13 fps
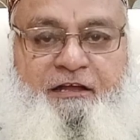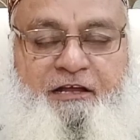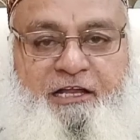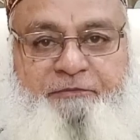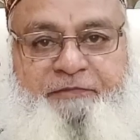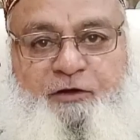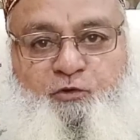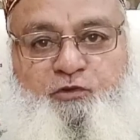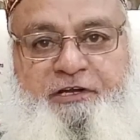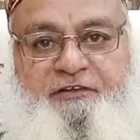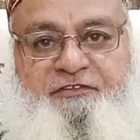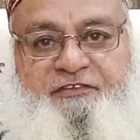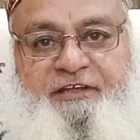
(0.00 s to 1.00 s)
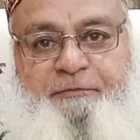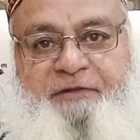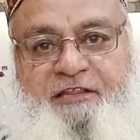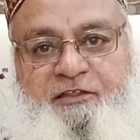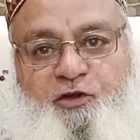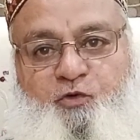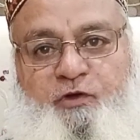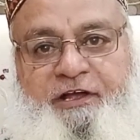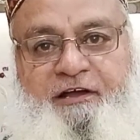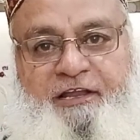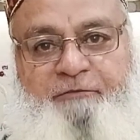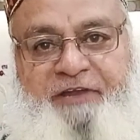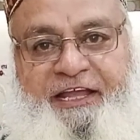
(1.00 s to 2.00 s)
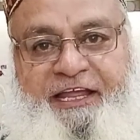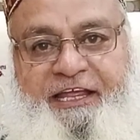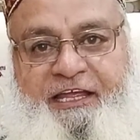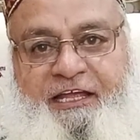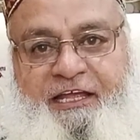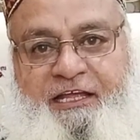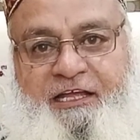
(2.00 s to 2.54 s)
कलम कुदरत से बेहतर कोई कलम नहीं